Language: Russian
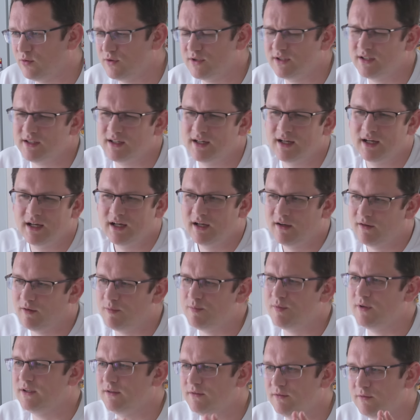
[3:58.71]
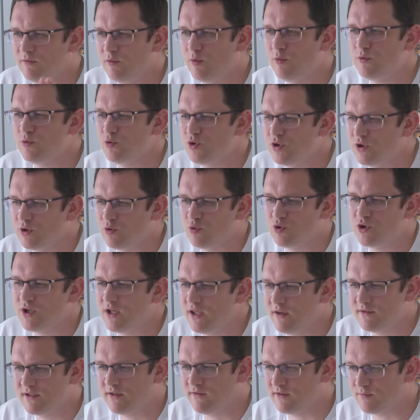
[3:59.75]
То есть это, это в любом случае
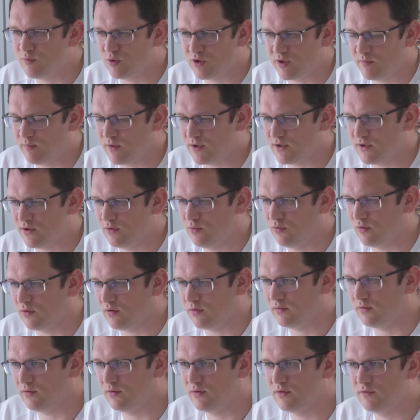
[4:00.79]
нарушение всех возможных процедур. То